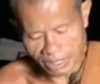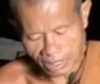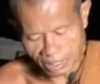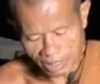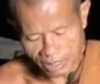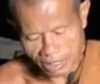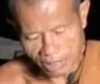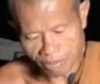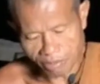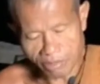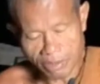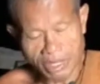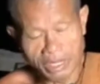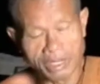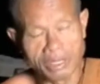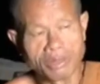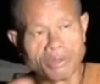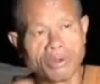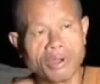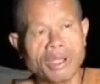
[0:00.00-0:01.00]
นี่แหละจะ
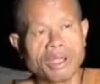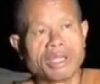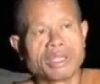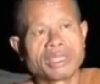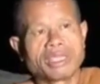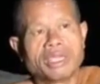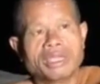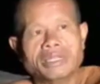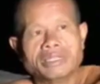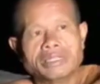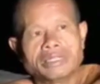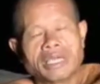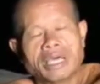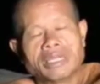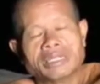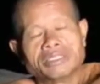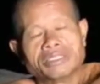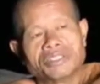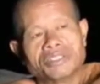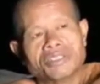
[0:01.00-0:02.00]
เป็นตัวแก่น
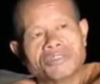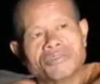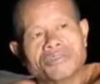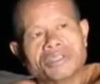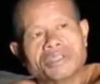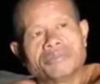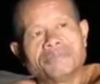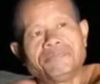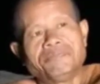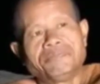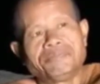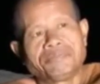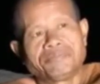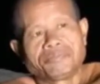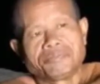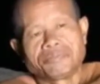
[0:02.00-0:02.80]
สารชีวิต